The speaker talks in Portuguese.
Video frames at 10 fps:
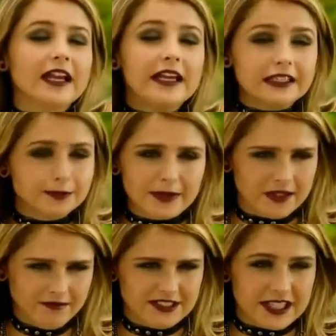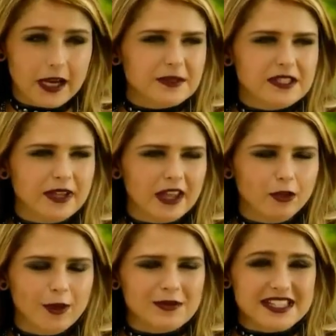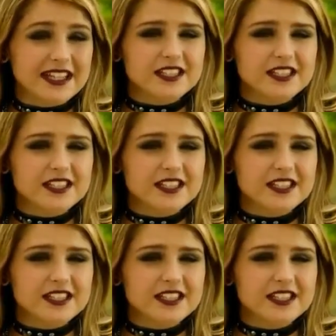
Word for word: Uma tal de Jasmine não para de mandar